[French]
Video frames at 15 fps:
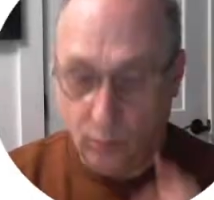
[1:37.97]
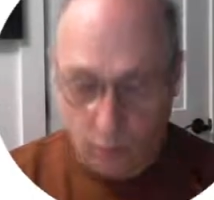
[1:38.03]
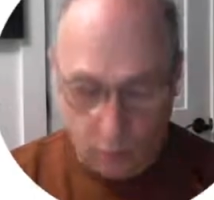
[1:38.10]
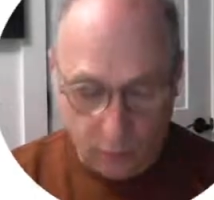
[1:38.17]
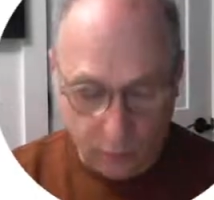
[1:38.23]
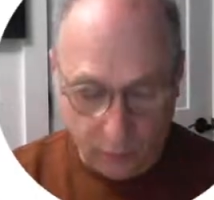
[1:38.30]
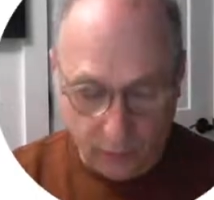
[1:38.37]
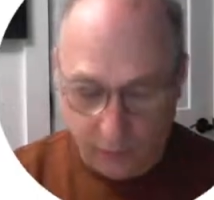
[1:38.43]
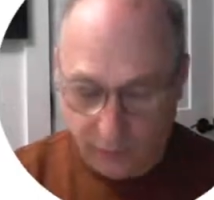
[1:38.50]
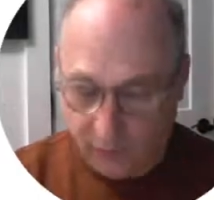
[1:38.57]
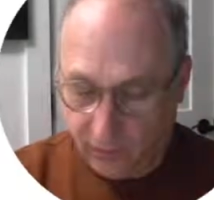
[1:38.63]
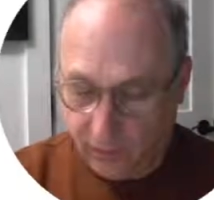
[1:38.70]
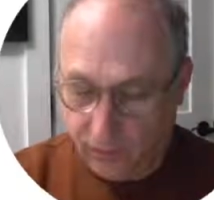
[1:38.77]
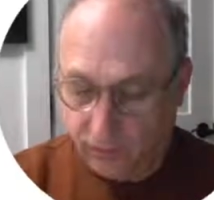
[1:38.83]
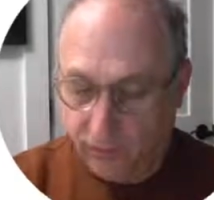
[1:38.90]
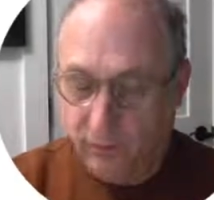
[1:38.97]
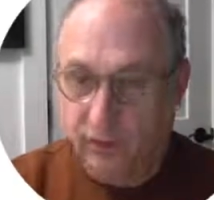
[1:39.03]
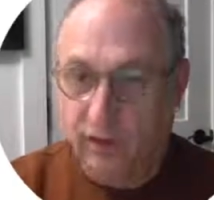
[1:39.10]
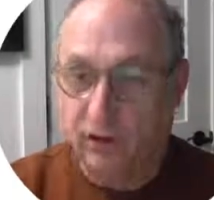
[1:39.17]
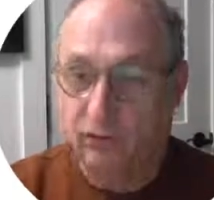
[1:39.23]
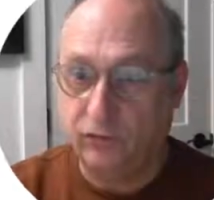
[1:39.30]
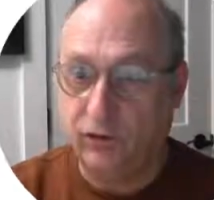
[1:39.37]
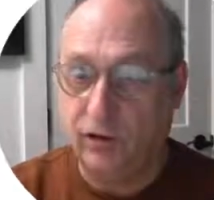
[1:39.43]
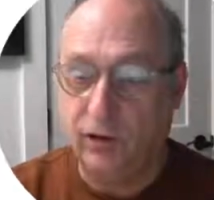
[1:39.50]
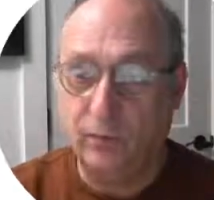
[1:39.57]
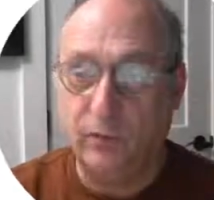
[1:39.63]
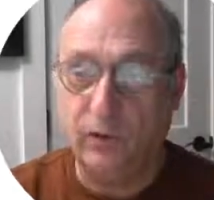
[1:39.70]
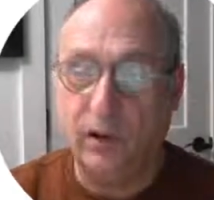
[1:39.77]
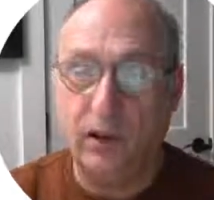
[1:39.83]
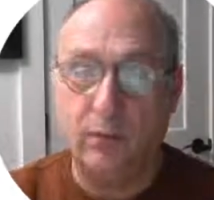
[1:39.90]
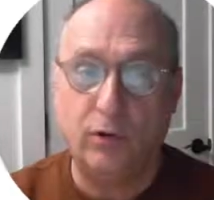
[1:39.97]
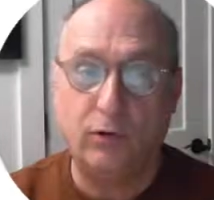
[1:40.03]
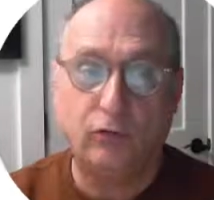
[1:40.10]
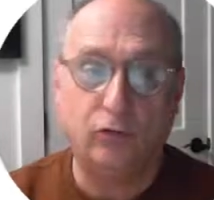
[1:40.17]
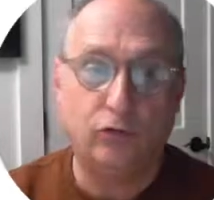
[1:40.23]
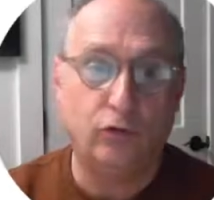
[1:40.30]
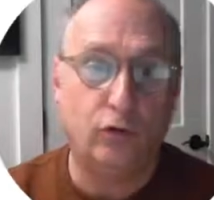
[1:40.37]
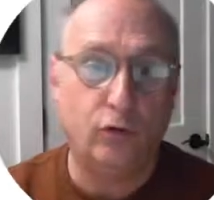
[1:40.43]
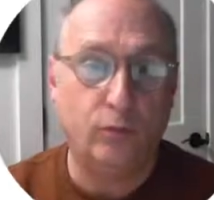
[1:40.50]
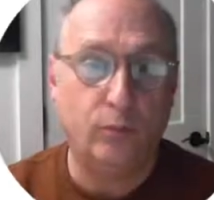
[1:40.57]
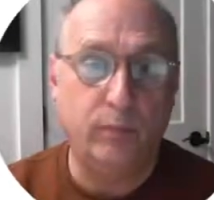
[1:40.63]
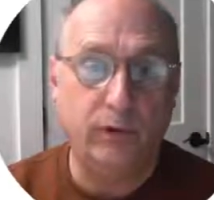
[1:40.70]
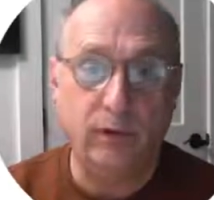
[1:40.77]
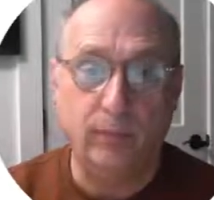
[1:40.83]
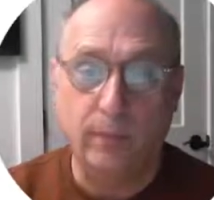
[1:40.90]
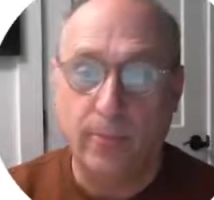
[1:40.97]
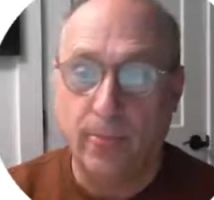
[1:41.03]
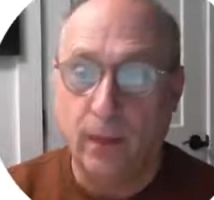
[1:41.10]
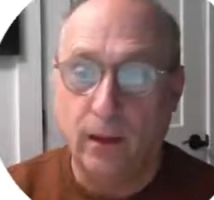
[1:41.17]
Pour mon dessin, je vais cacher les plans majuscule P.